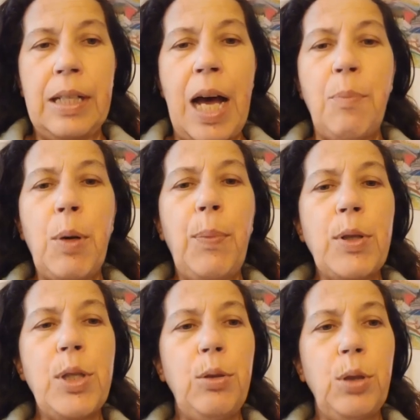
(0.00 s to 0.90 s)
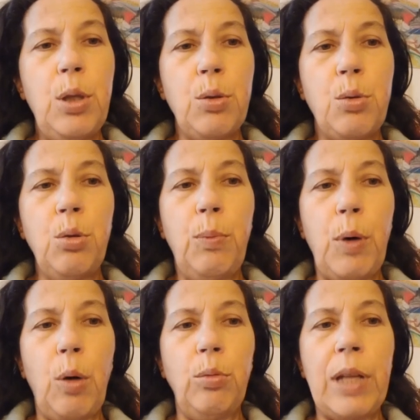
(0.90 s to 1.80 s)
A proposito dello
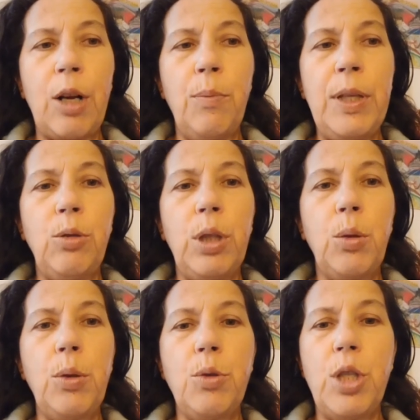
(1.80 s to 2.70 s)
stupro, un argomento di cui un